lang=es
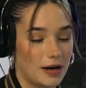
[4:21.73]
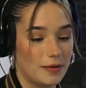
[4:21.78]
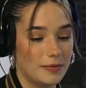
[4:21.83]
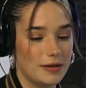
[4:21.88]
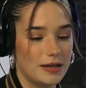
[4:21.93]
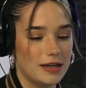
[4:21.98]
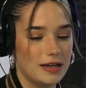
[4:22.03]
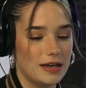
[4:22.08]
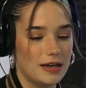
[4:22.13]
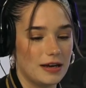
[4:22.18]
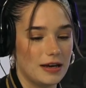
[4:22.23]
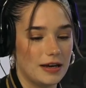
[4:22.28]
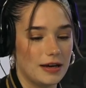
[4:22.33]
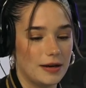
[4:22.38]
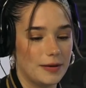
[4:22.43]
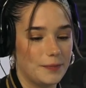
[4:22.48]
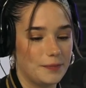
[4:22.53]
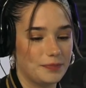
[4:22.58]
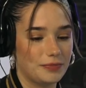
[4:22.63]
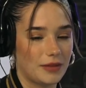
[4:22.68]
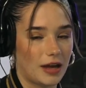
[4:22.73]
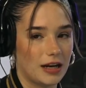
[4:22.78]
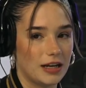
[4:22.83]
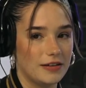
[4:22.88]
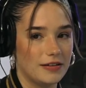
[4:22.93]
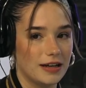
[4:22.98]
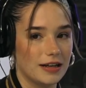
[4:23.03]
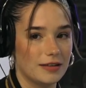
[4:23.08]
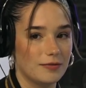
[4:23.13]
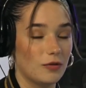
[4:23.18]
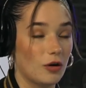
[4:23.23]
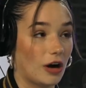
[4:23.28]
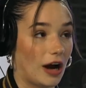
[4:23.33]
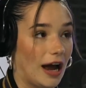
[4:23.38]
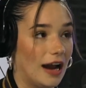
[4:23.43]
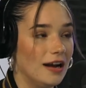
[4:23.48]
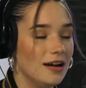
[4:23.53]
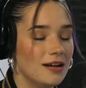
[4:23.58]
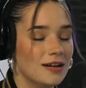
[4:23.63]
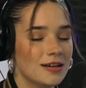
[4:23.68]
mí a nivel
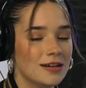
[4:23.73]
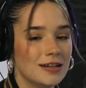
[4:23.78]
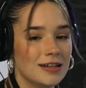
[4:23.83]
vocal.